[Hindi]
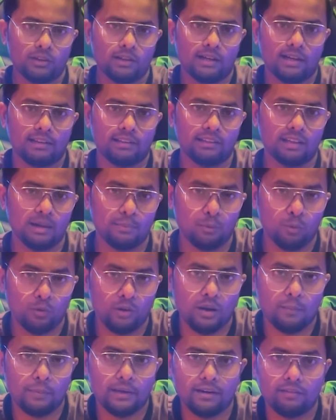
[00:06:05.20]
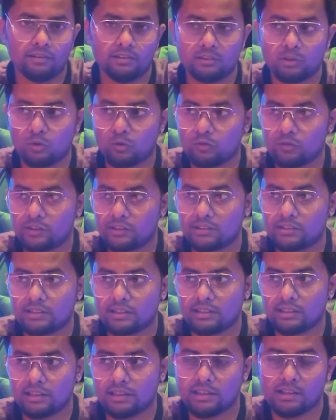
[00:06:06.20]
दिखा दिया आप लोग यहाँ पर एक बार जरूर विजिट
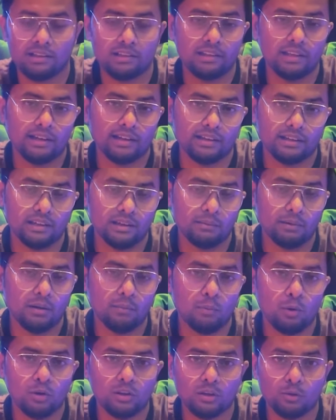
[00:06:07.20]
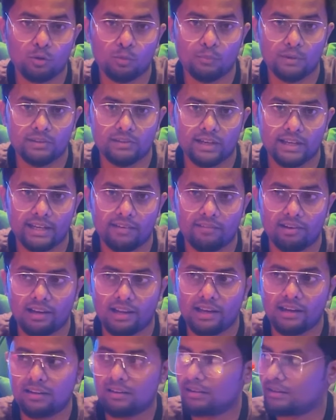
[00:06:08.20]
करिए खेलिए के गेम का बहुत आपको मजा आने
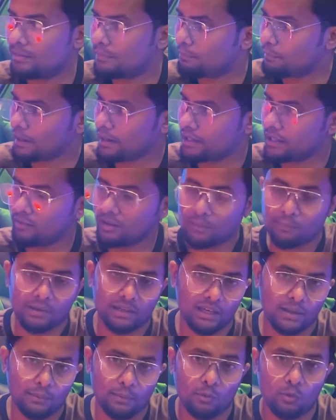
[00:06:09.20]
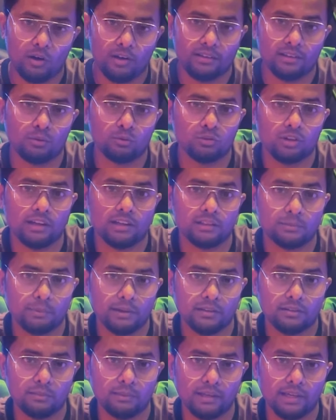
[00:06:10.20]
वाला है पहली बार पटना में को ऐसा कुछ
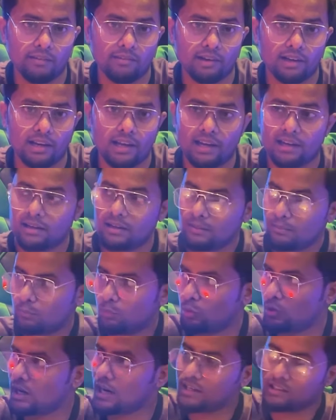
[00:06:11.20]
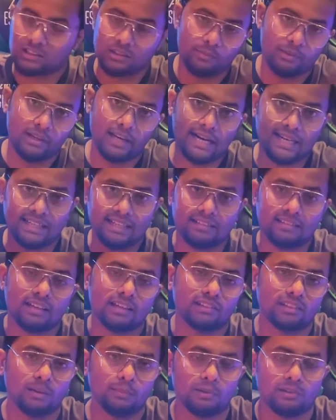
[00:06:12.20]
एक्सपीरियंस मिलने वाला है पूरा आर लाइट के
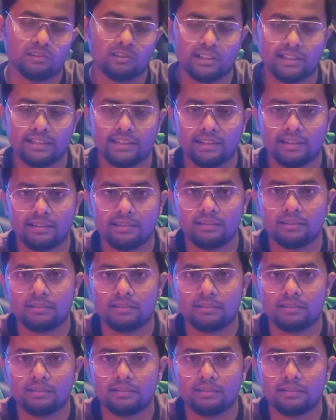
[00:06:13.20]
साथ यहाँ पर सेट है